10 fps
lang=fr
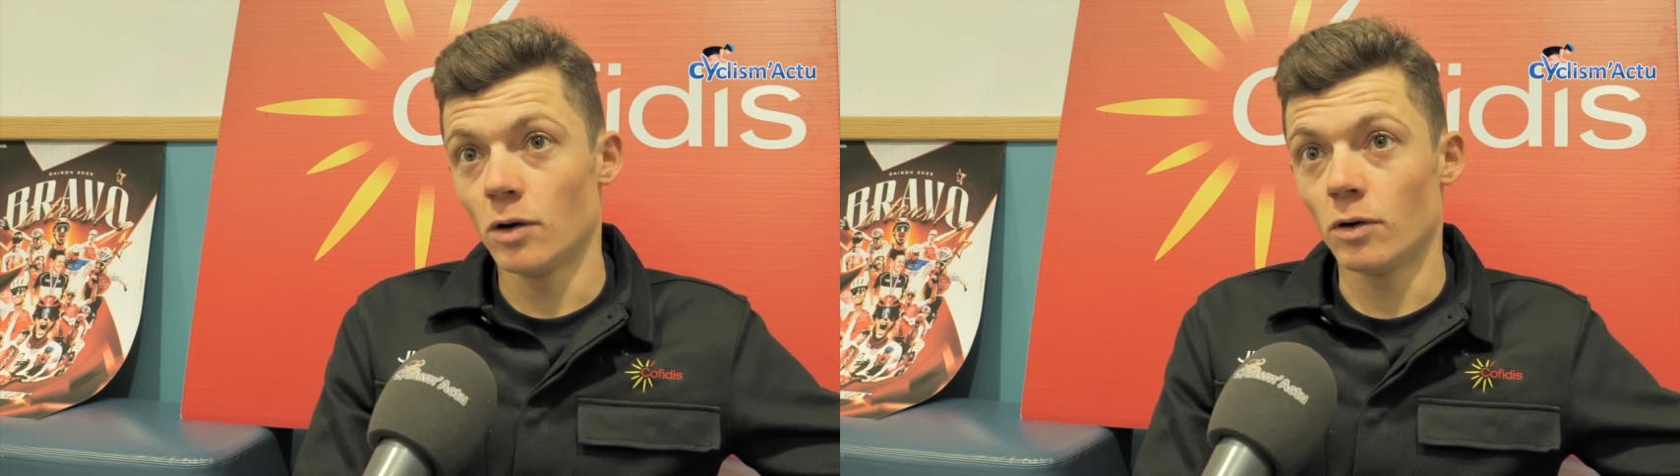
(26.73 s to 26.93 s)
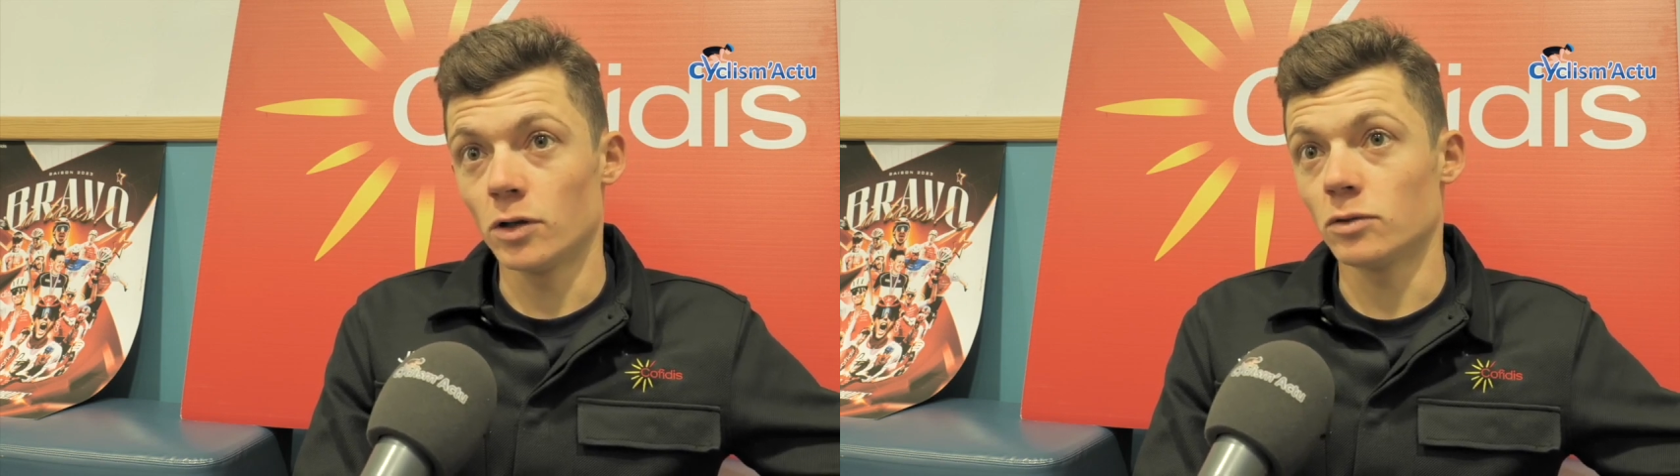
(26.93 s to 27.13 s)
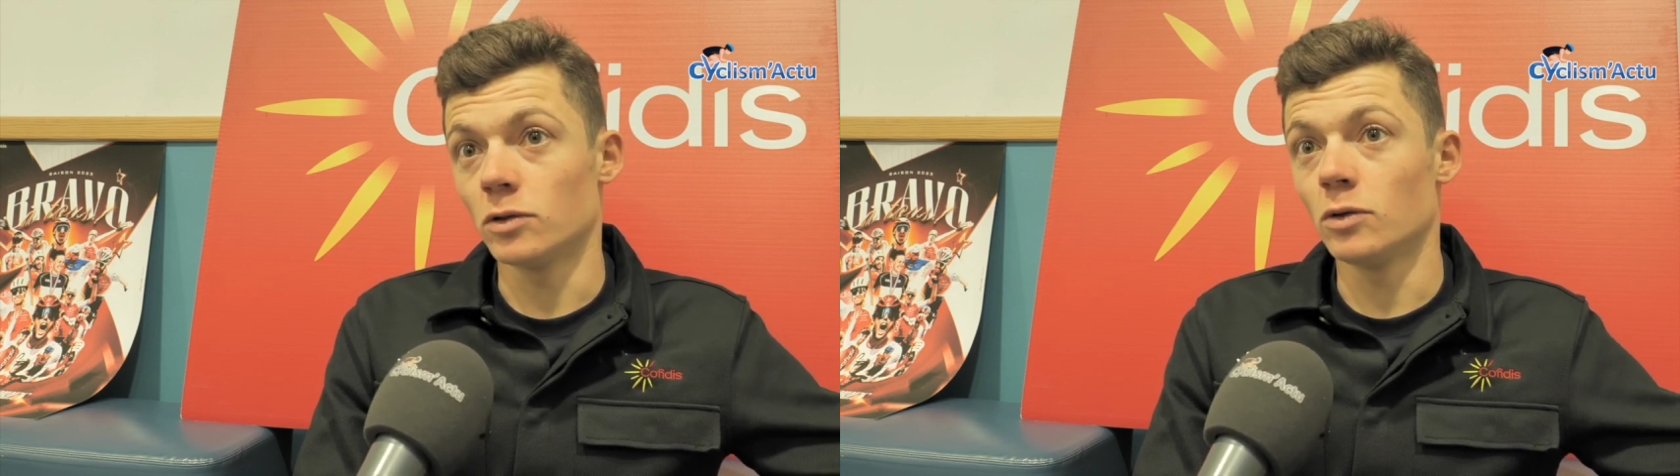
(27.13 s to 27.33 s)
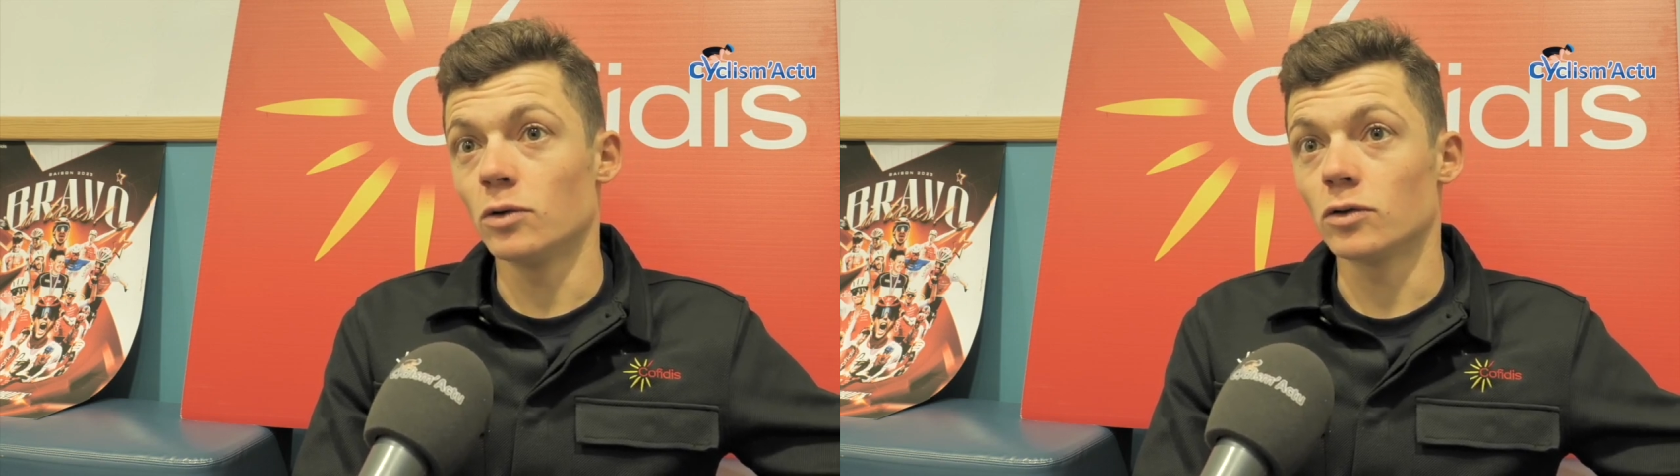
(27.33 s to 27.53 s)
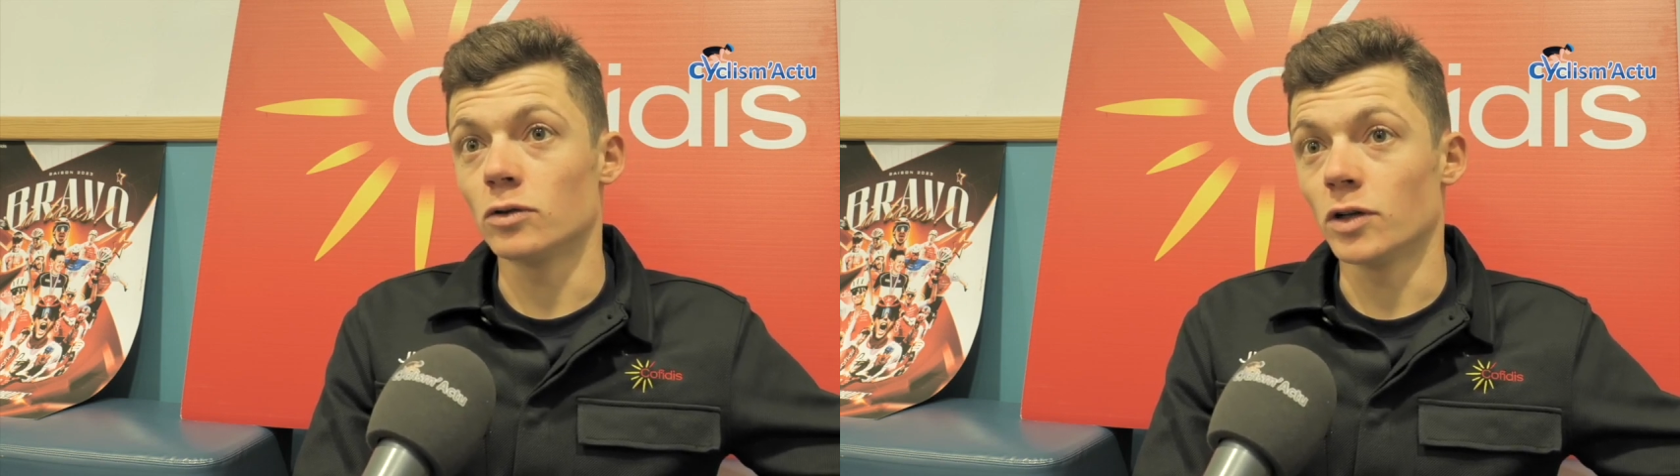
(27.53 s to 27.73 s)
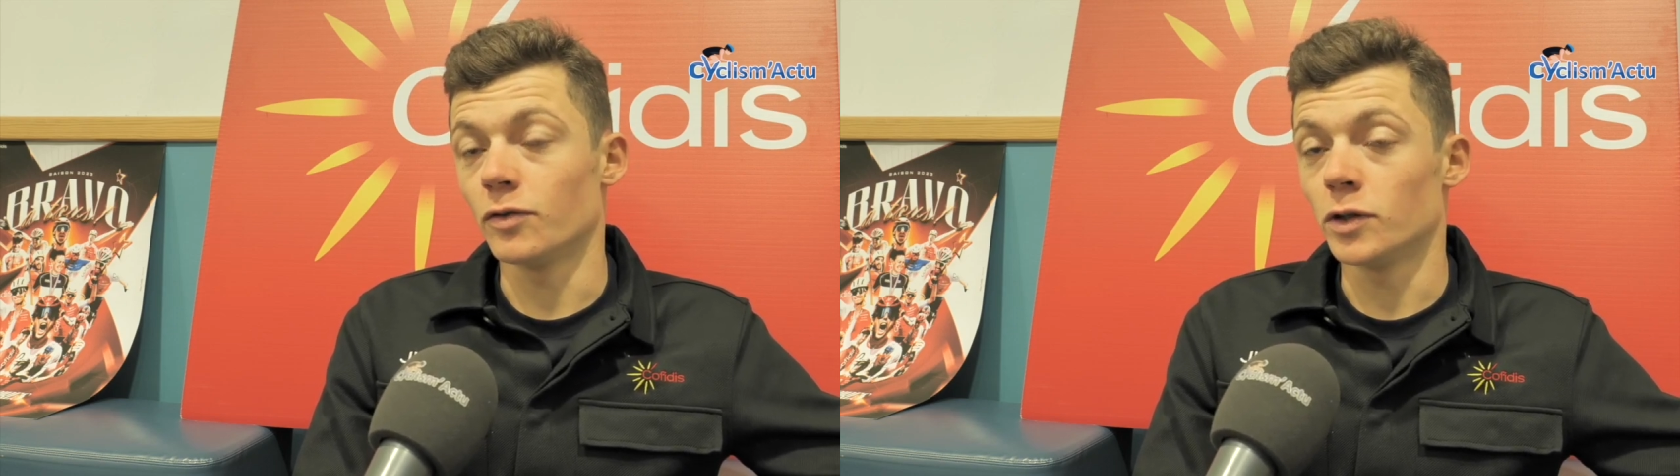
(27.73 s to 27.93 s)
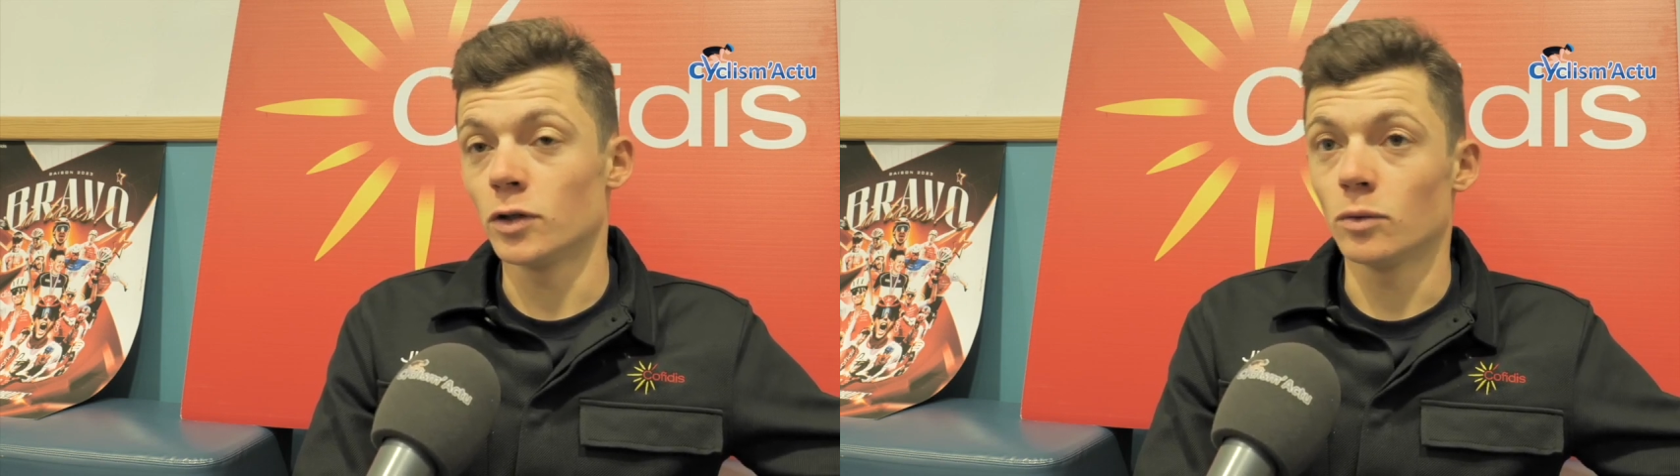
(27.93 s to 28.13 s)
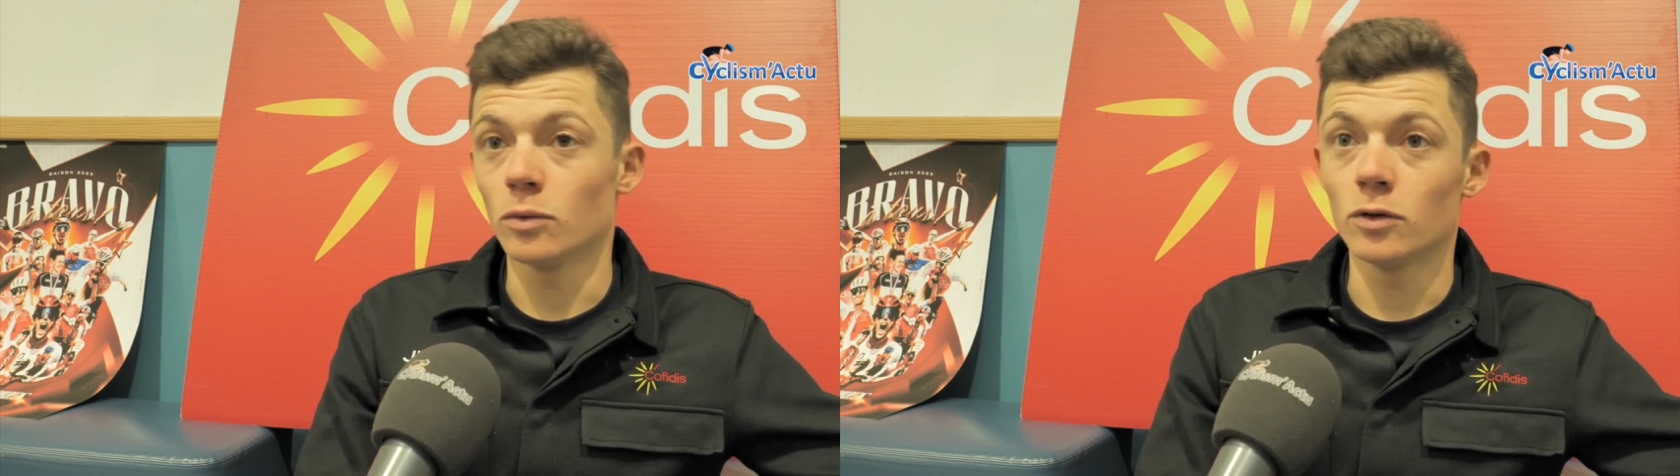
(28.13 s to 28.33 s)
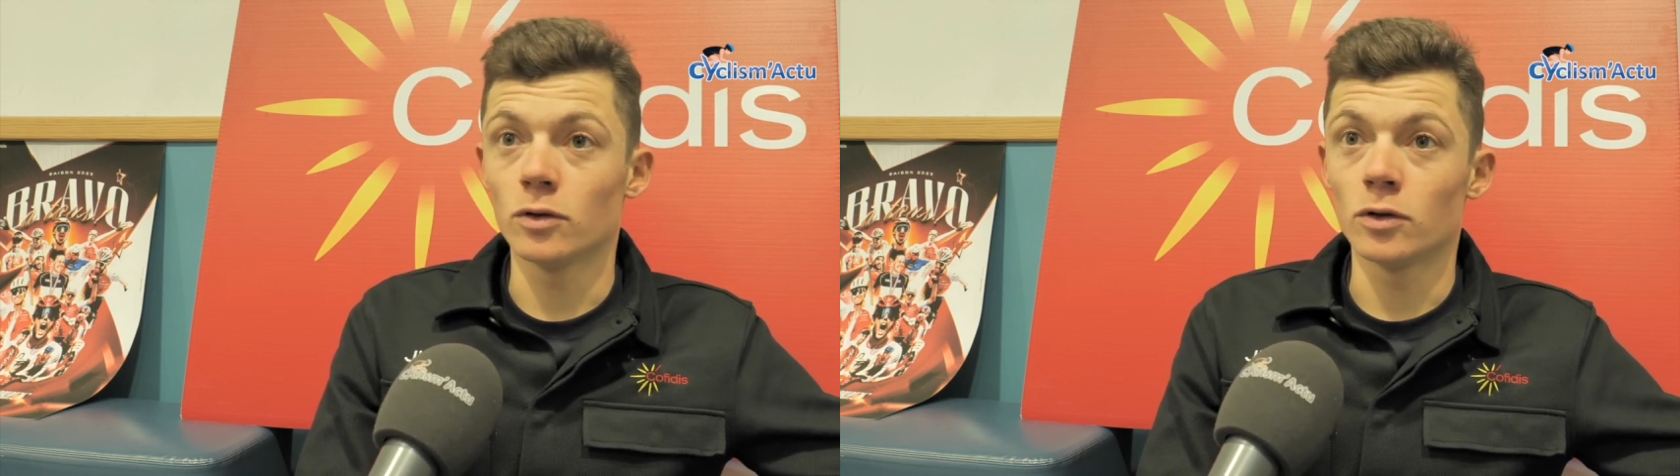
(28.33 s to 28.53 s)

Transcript: ce sont des courses que j'affectionne. Donc